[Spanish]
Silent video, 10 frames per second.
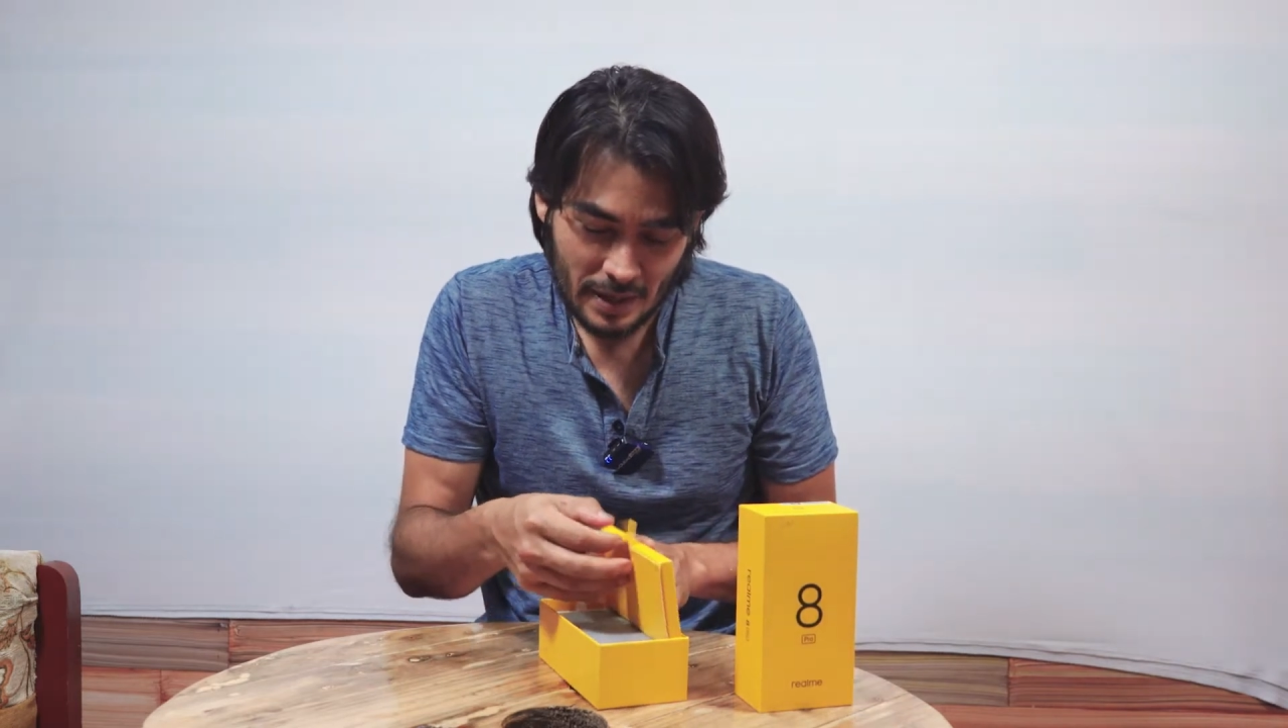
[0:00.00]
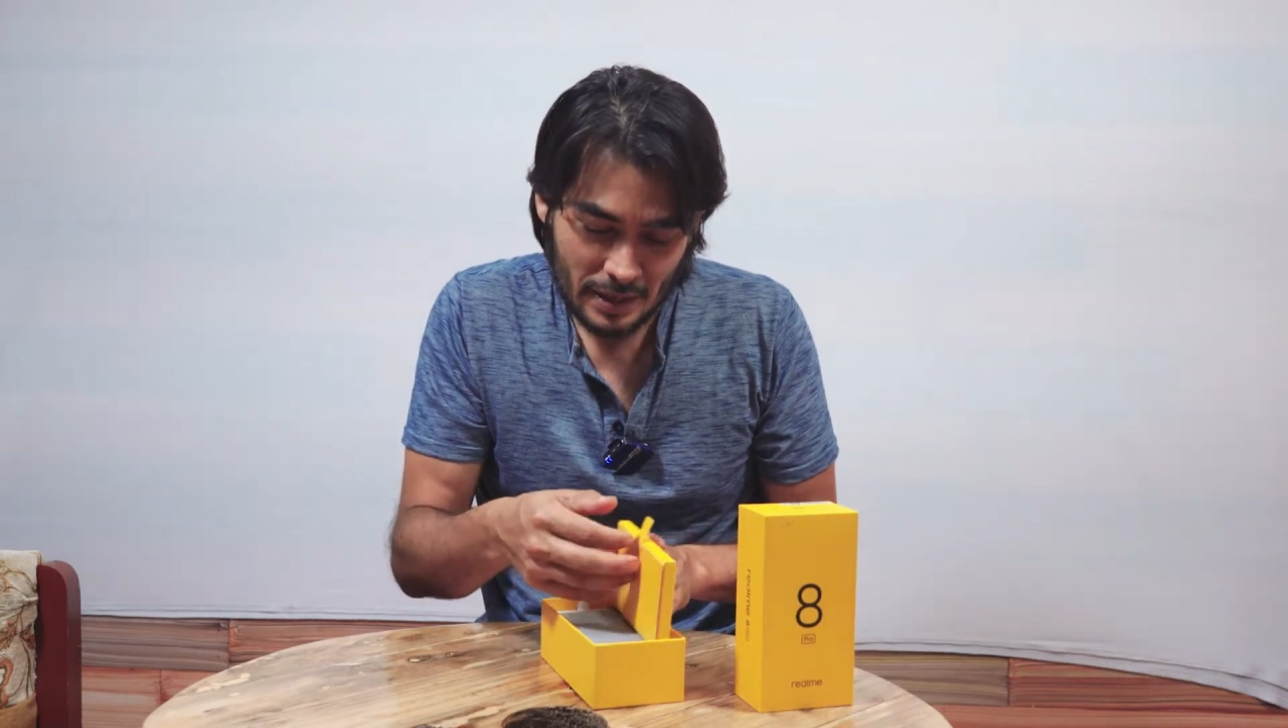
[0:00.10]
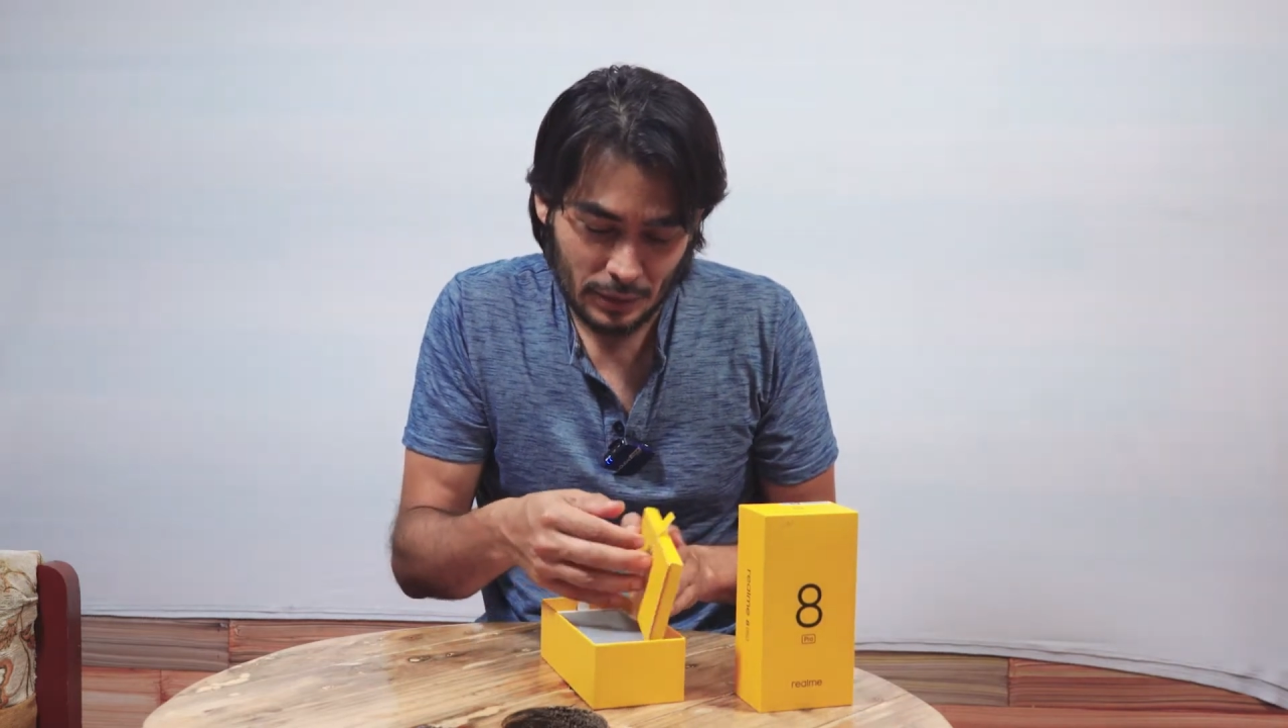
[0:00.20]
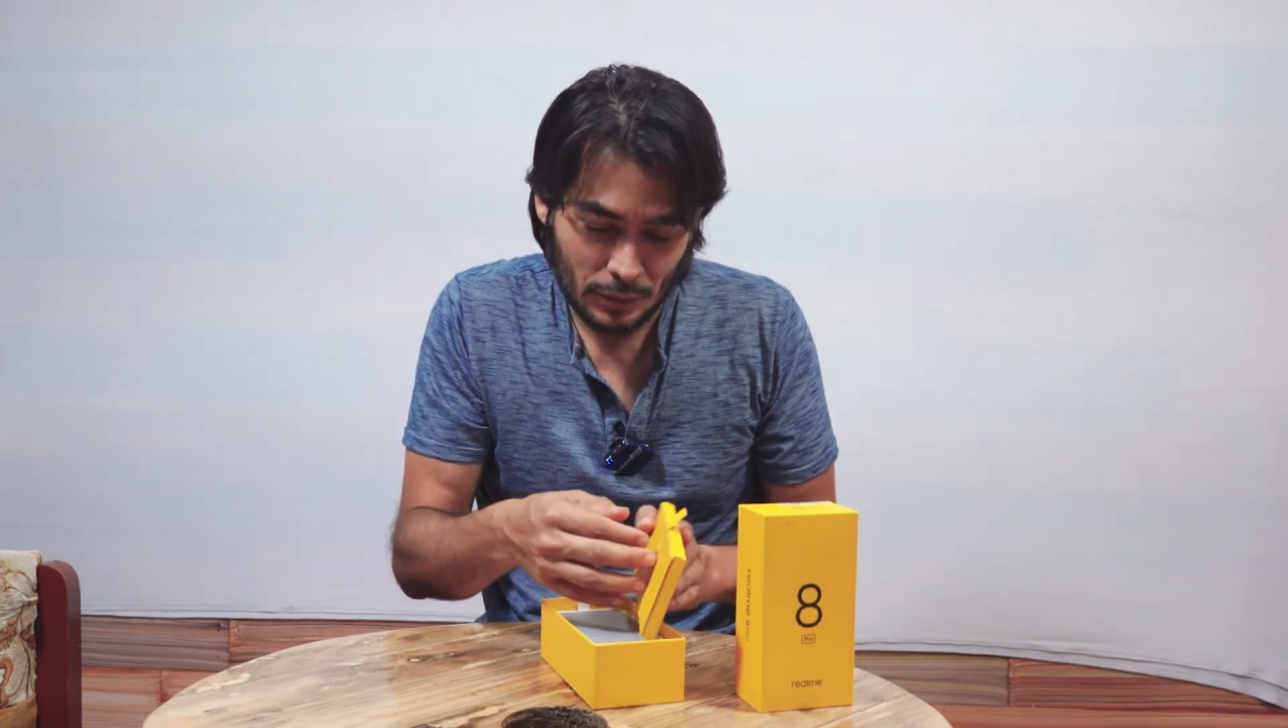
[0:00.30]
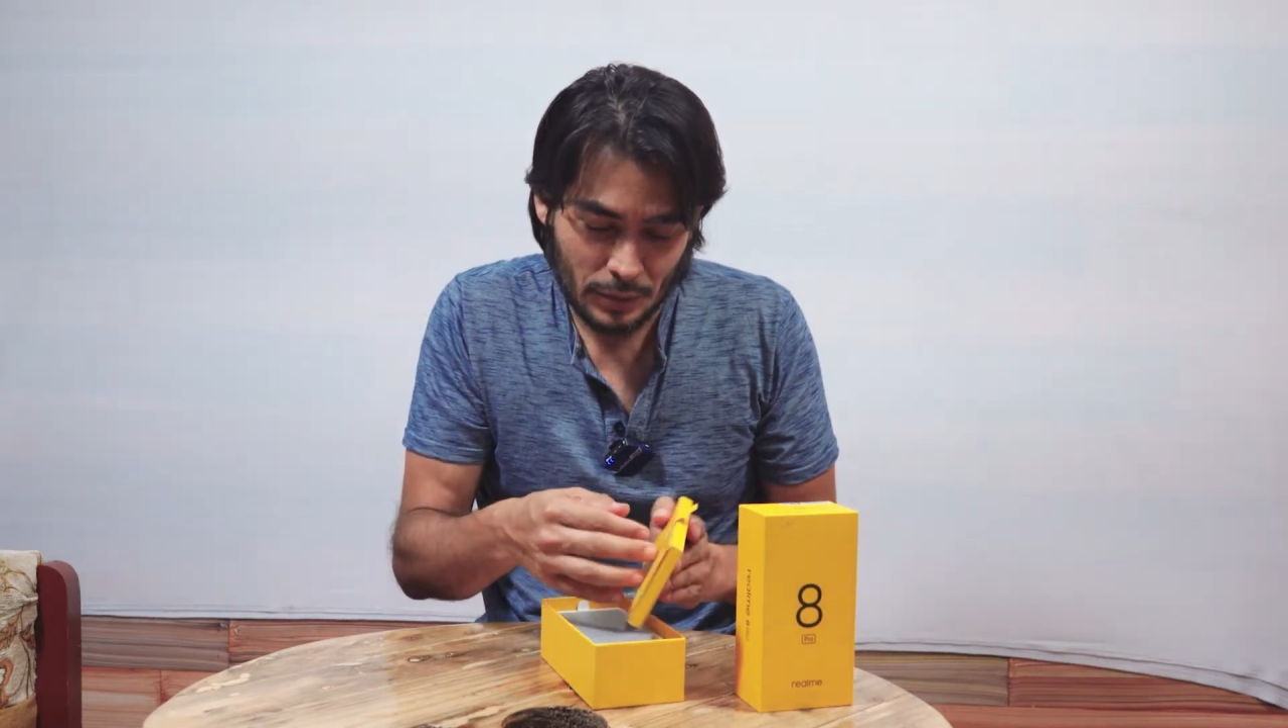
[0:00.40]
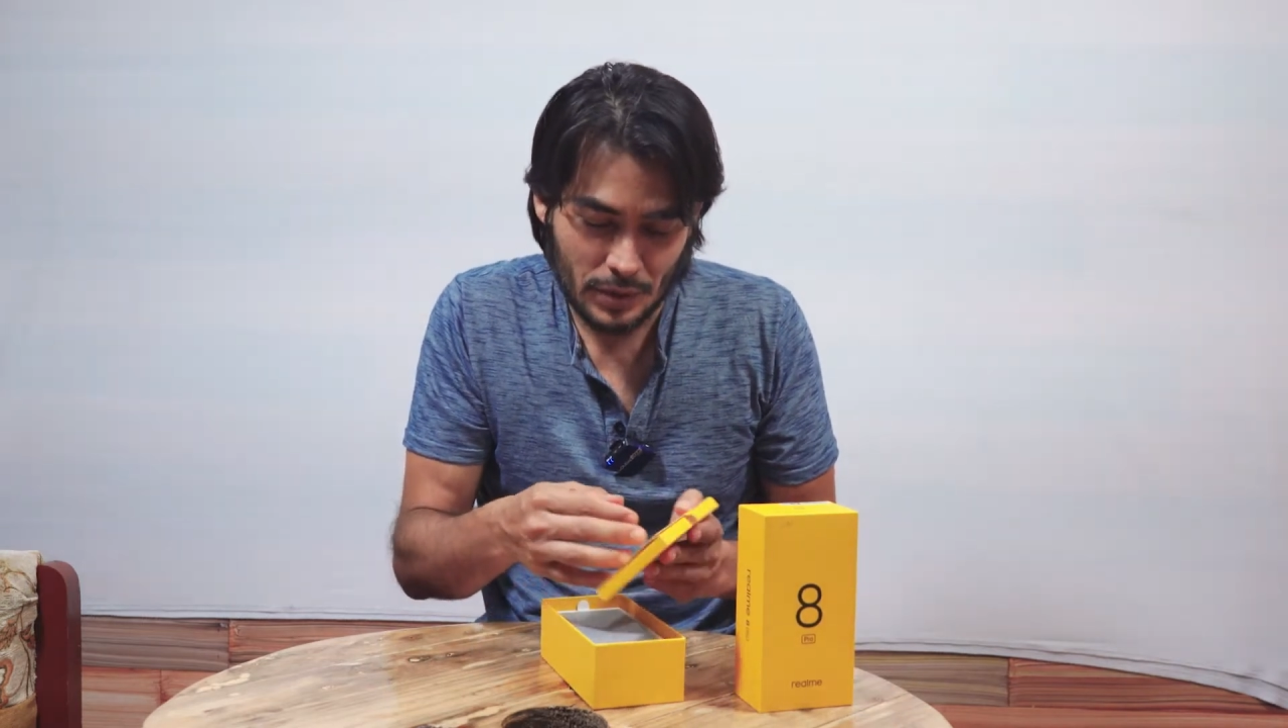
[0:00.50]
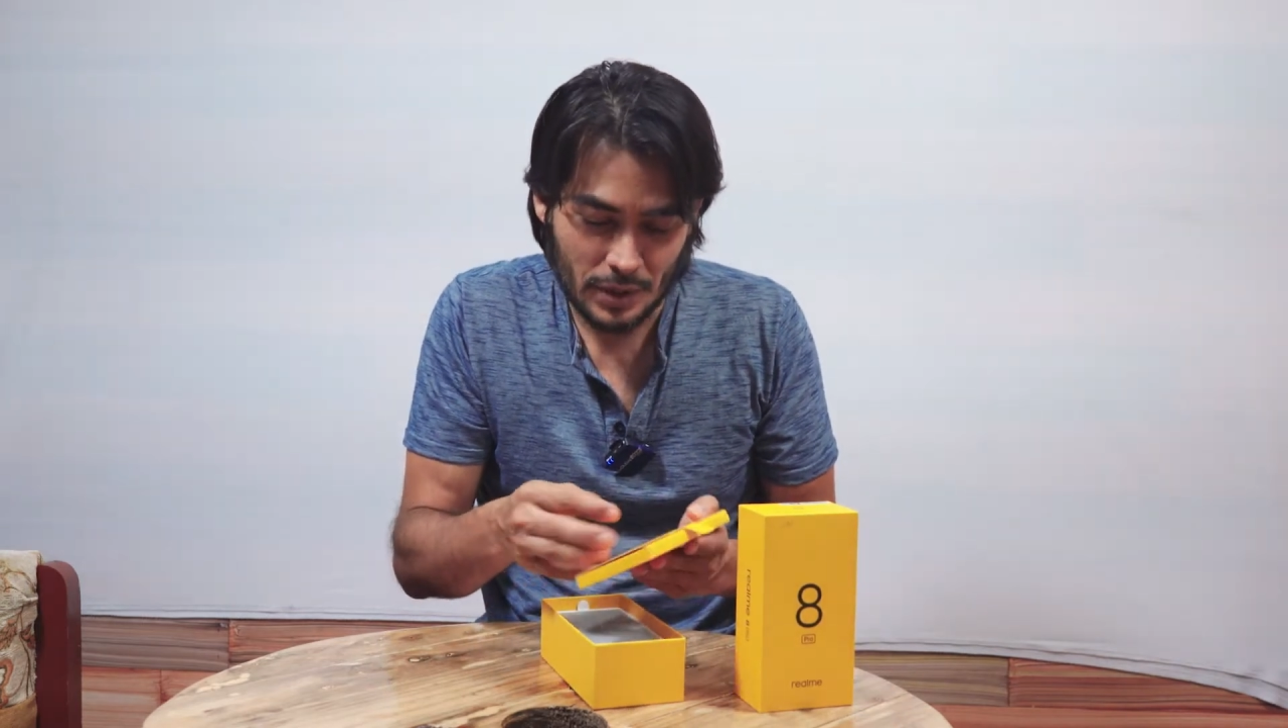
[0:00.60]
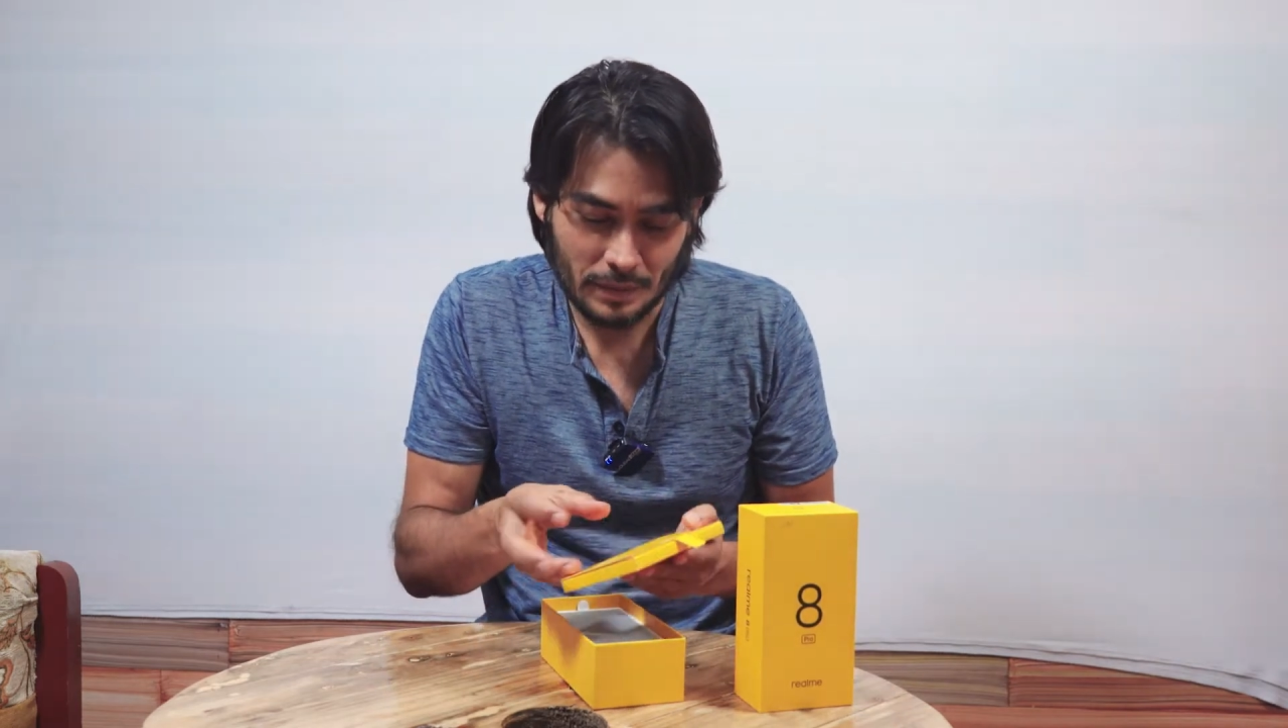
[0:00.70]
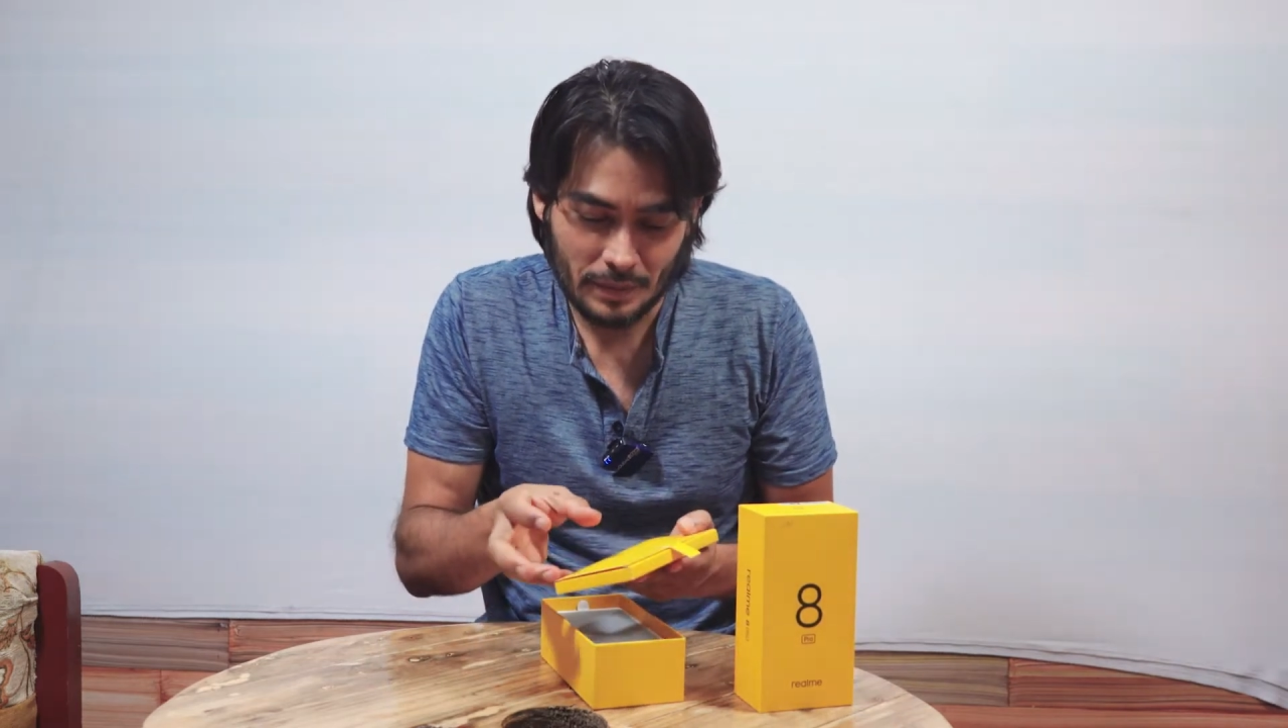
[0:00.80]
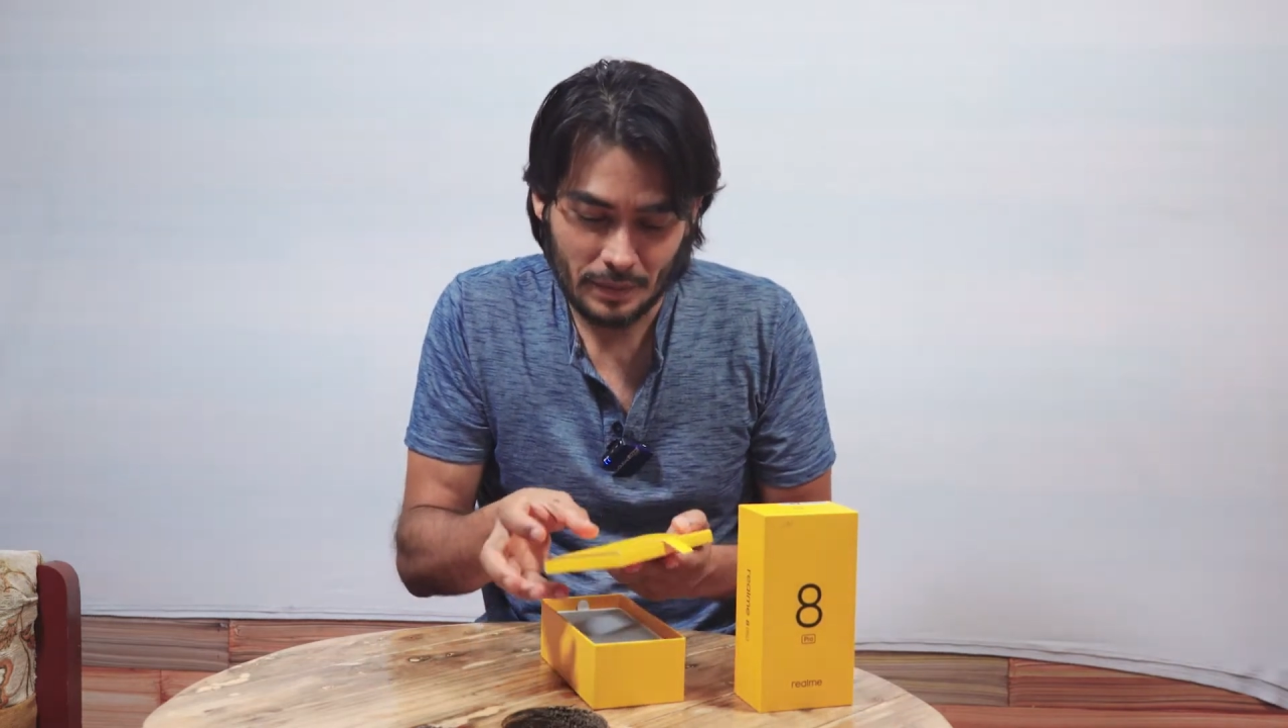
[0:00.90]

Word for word: el estuche.